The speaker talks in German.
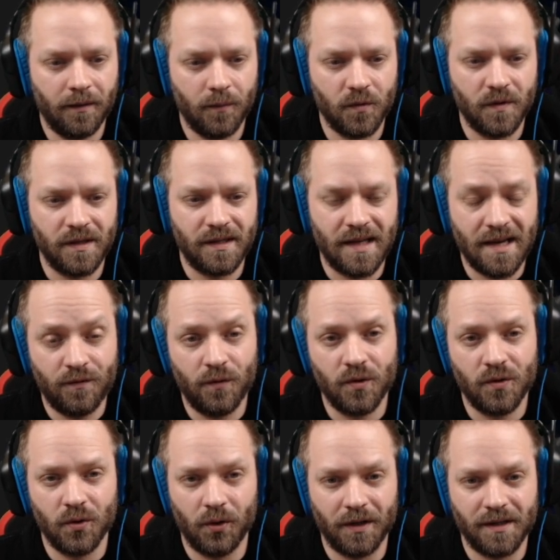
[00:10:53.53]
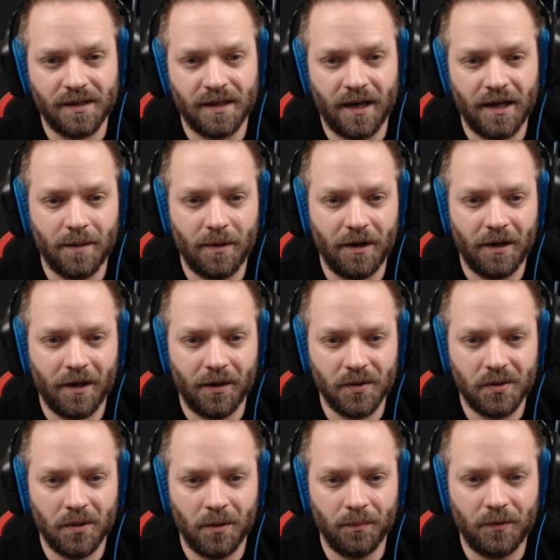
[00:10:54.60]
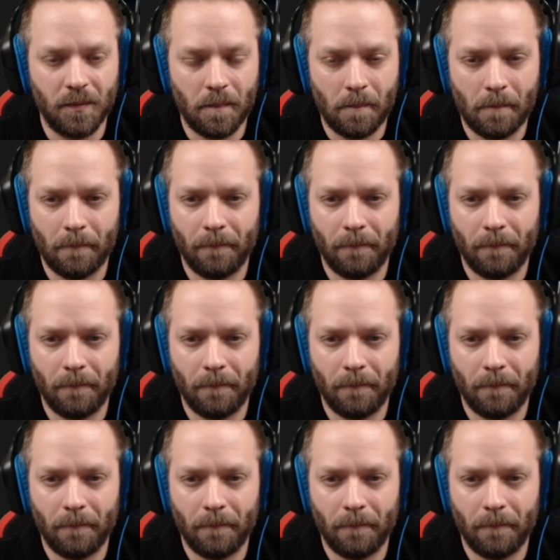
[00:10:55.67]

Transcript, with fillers: Wir müssen jetzt echt für sorgen, dass keiner mehr da rauskommt.